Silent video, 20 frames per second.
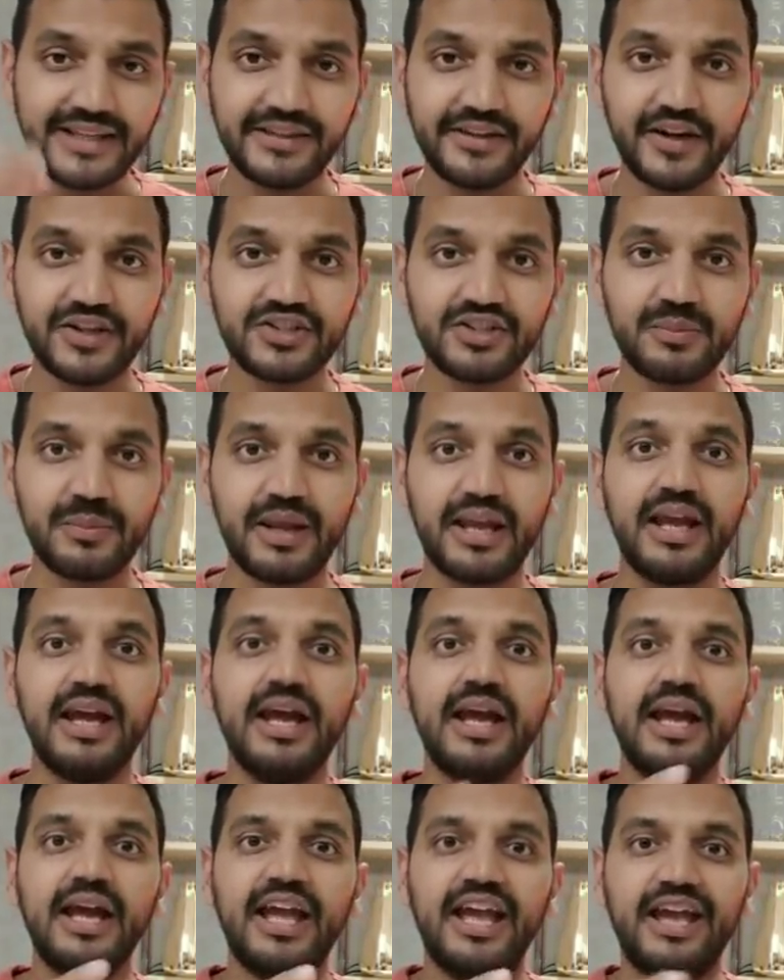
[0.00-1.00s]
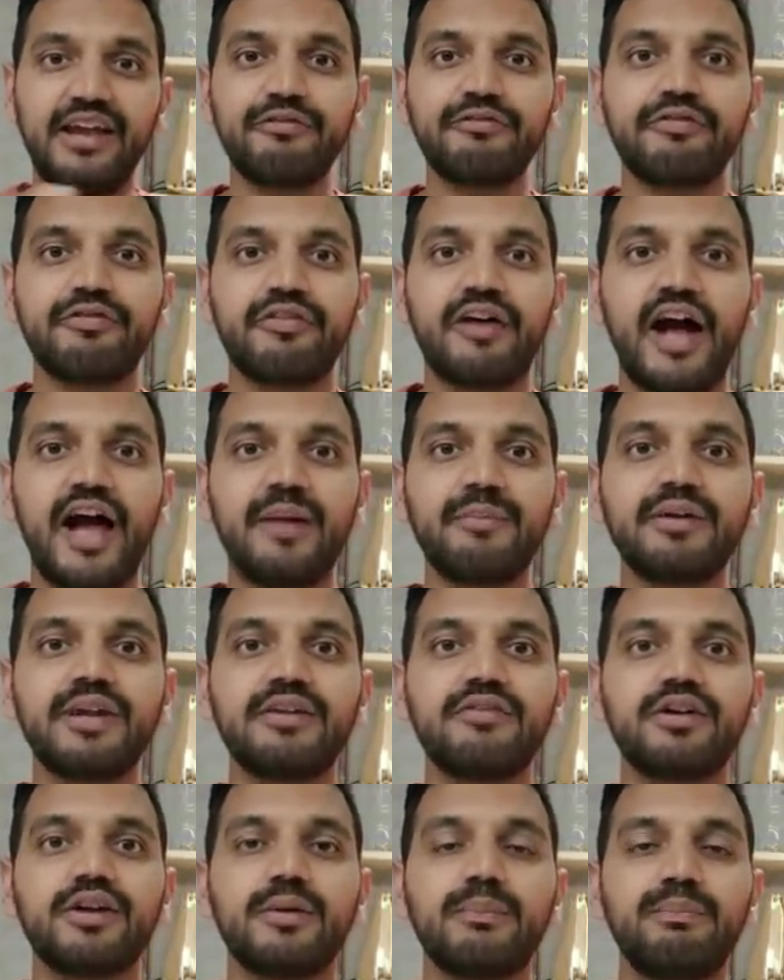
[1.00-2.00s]
ट्रस्ट मी if I'm
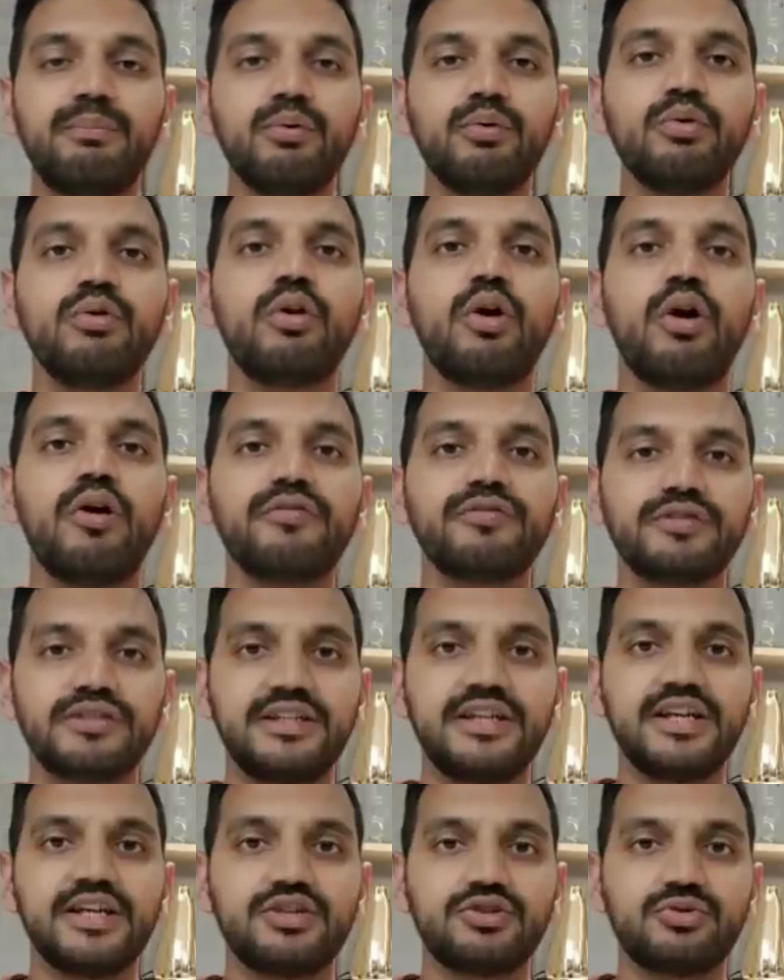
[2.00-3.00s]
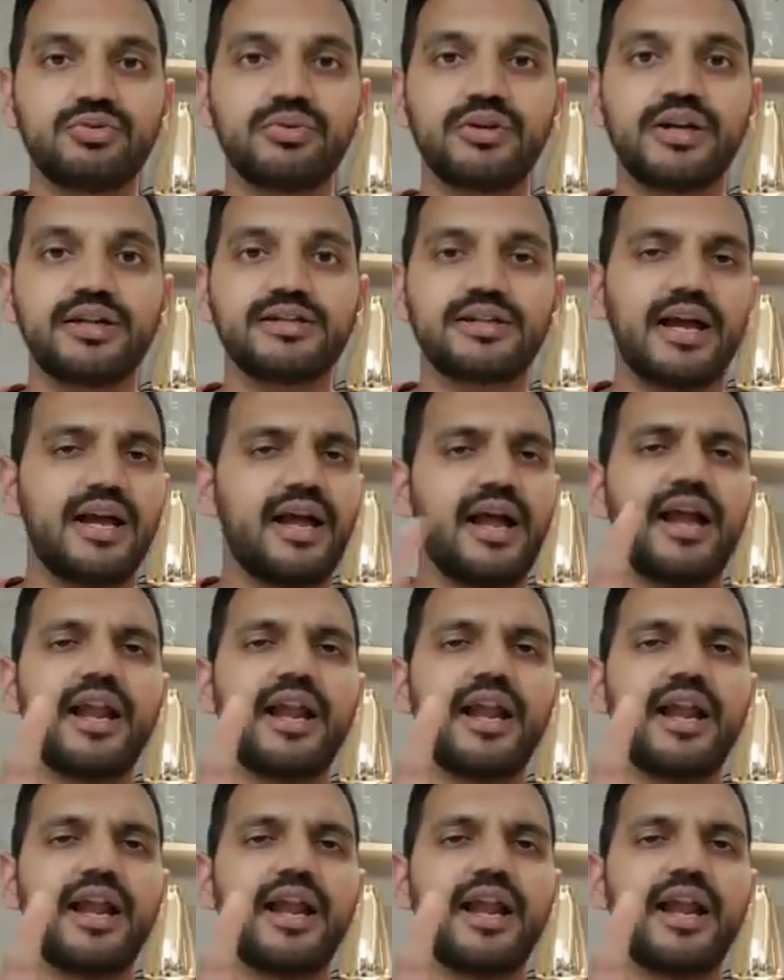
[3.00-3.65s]
given a pool of CS students,